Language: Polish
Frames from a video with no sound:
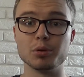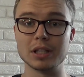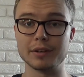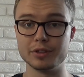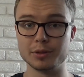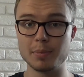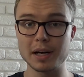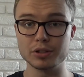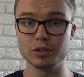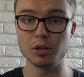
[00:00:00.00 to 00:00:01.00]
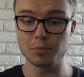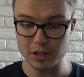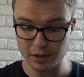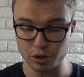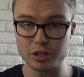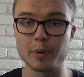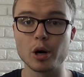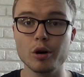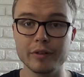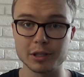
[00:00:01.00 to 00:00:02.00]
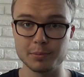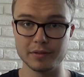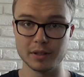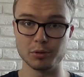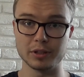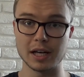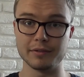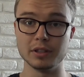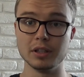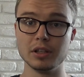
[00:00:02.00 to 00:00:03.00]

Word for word: potrafisz bardzo dobrze dosmakować pewne potrawy,